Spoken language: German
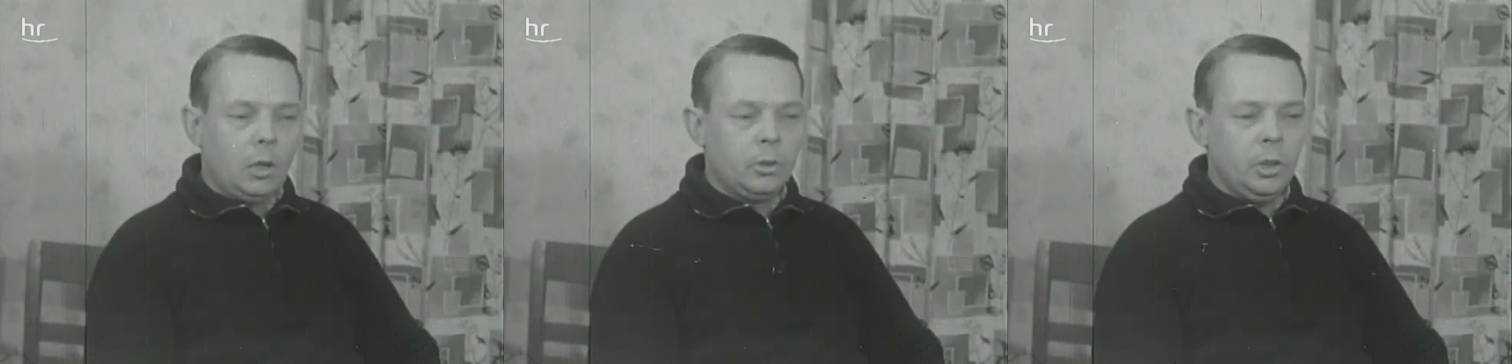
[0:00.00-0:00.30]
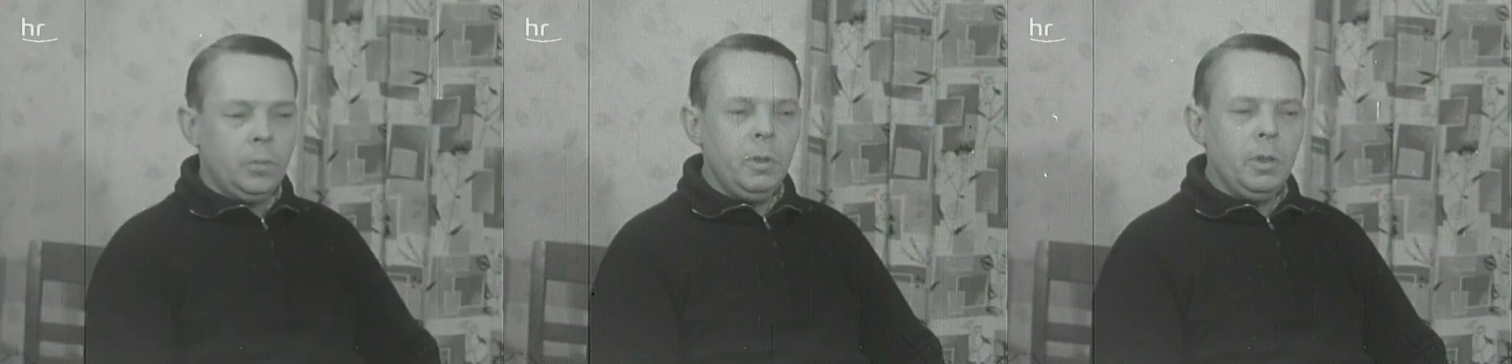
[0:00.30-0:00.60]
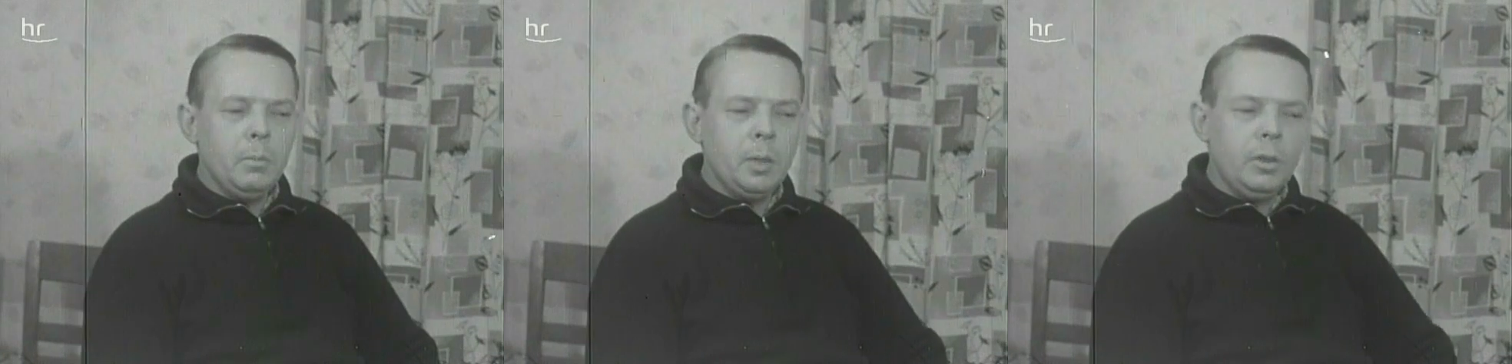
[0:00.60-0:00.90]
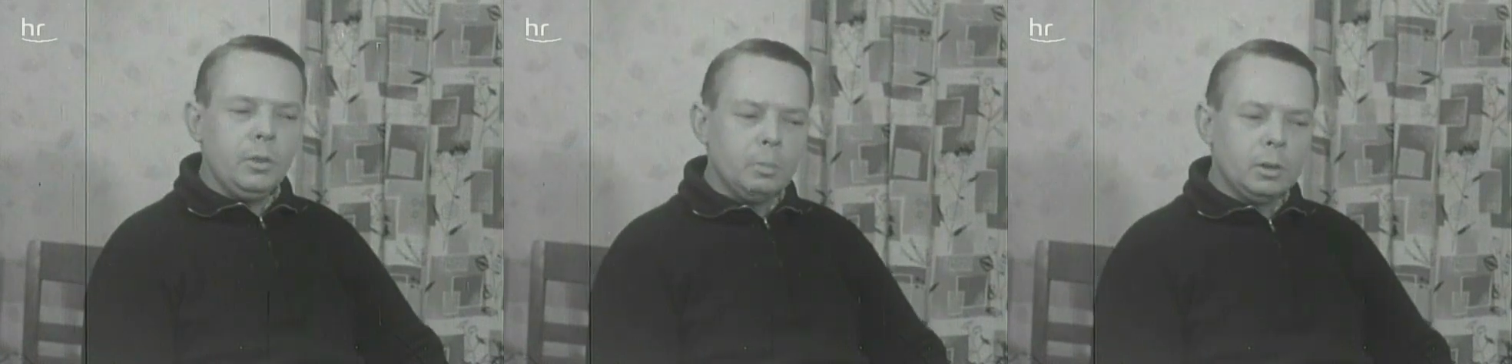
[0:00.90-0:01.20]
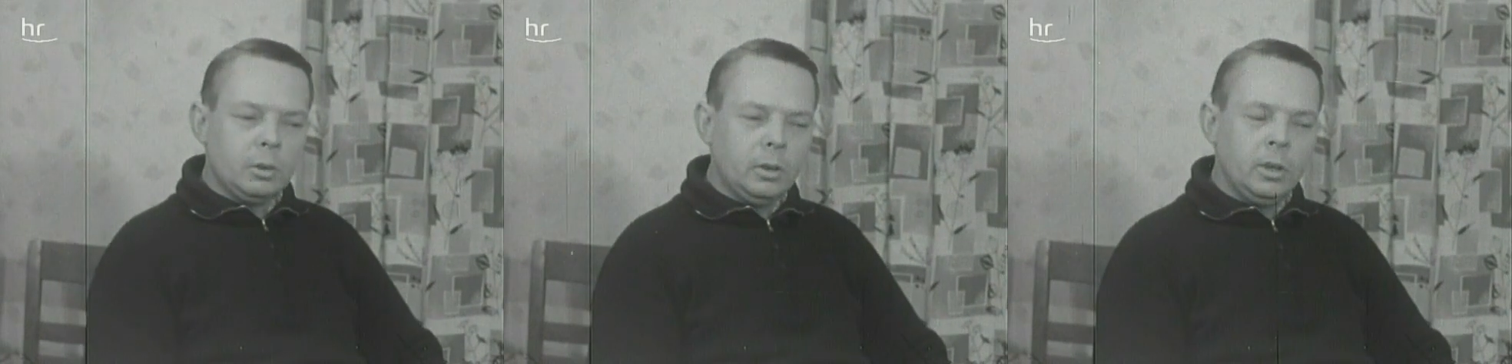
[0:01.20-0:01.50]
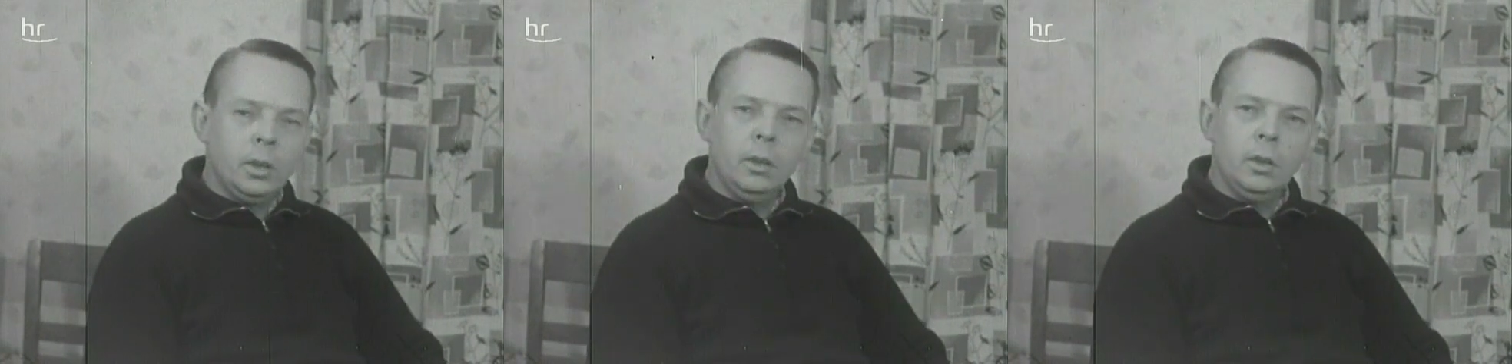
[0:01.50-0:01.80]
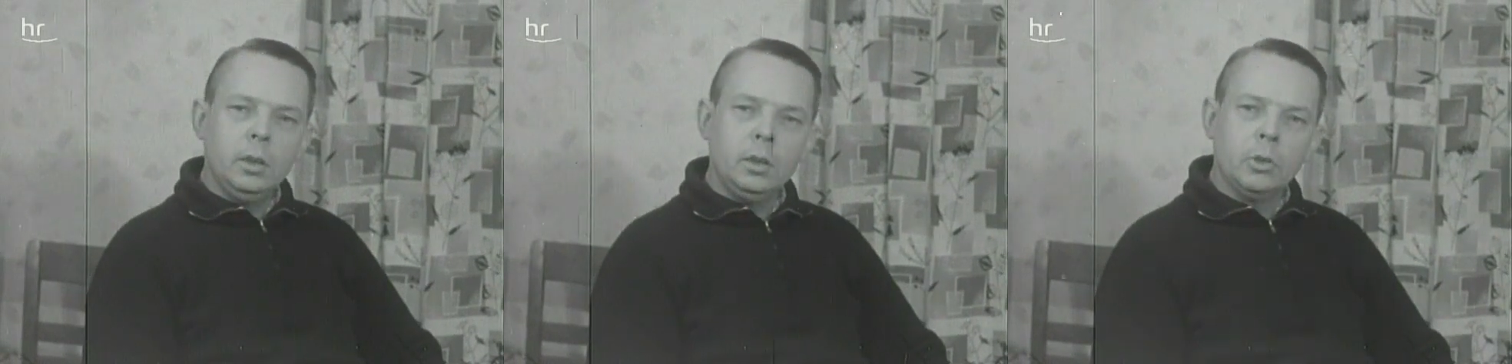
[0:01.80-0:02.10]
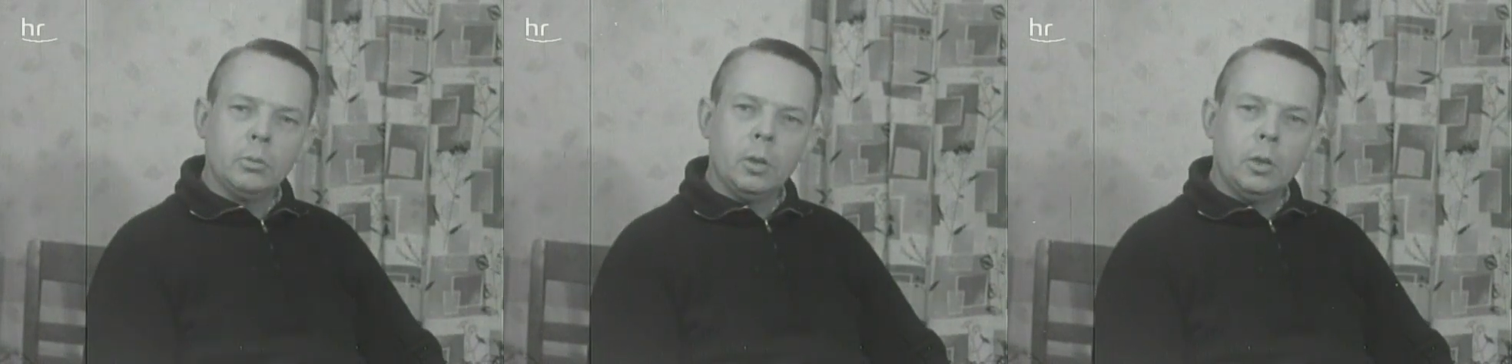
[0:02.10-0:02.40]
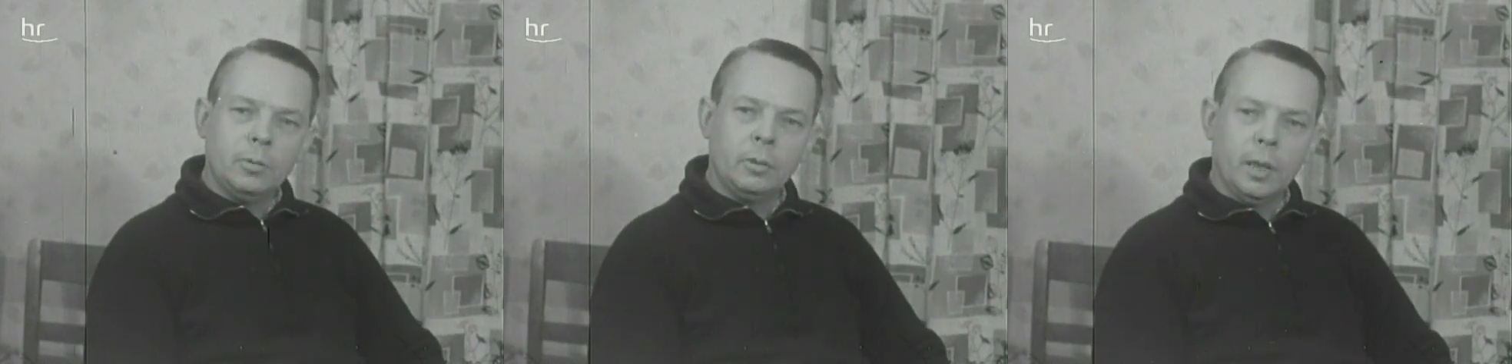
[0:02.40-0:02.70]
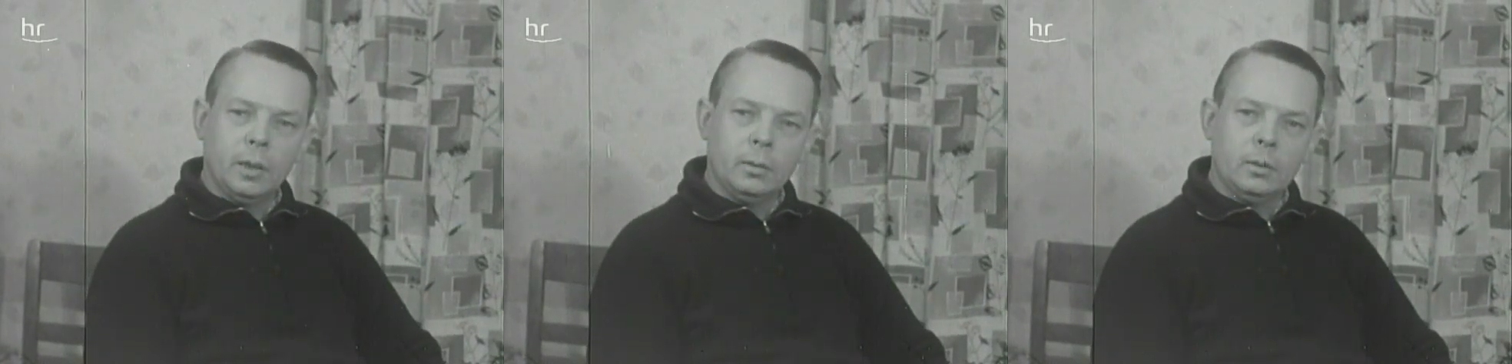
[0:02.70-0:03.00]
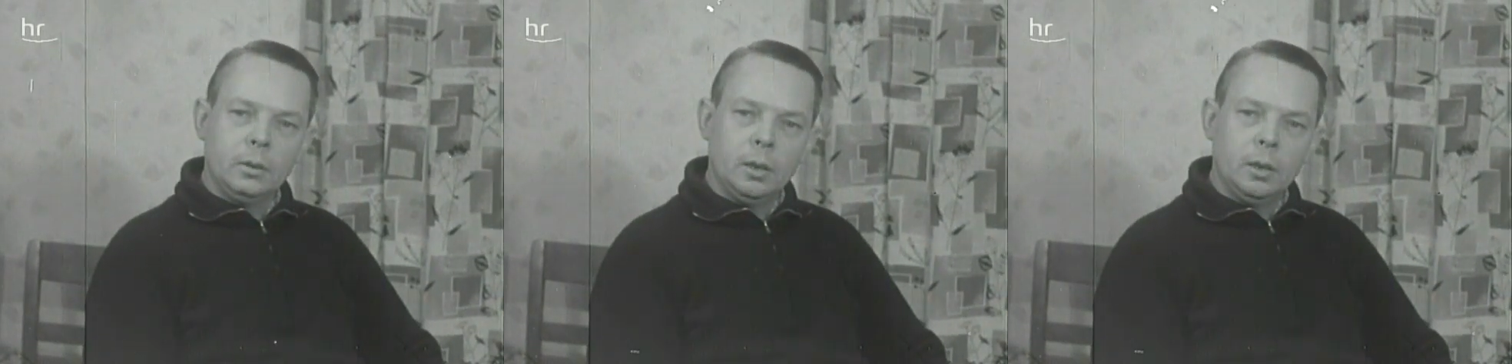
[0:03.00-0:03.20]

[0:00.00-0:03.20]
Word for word: Also ich bin der Meinung, man soll die Kinder nicht darüber aufklären.